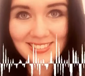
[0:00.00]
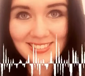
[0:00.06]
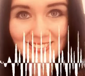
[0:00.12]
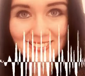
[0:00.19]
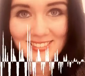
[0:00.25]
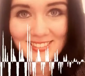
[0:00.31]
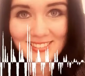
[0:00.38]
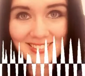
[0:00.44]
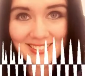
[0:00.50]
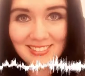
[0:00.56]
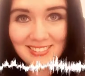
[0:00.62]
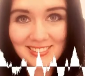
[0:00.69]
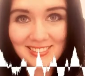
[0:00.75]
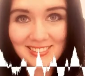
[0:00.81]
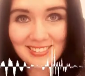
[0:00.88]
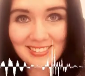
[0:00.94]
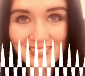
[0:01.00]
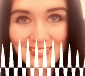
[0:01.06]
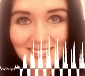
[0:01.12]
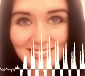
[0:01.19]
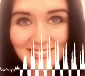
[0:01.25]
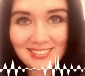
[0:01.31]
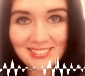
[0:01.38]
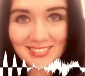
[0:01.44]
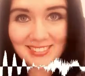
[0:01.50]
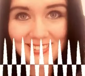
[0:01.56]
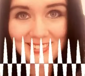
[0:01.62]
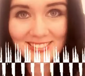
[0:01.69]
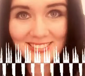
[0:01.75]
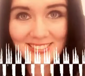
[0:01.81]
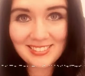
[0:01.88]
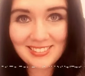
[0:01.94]
also auch wenn es sich am Anfang
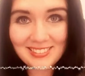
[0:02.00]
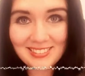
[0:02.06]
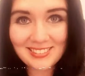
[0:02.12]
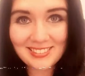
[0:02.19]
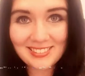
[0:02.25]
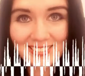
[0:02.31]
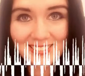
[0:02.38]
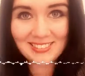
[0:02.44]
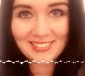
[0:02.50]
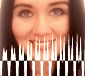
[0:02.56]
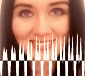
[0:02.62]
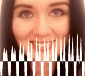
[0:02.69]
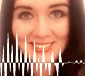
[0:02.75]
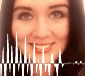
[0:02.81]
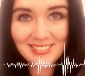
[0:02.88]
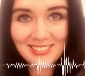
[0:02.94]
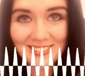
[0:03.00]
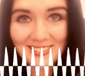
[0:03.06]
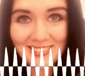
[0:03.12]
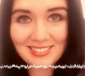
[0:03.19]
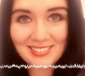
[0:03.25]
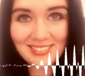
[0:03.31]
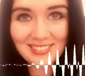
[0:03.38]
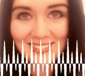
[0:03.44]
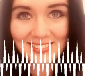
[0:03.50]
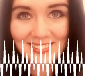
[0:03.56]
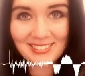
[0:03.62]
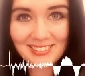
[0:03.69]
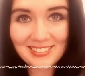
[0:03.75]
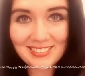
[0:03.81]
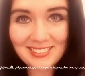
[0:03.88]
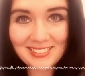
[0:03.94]
erstmal merkwürdig anfühlt,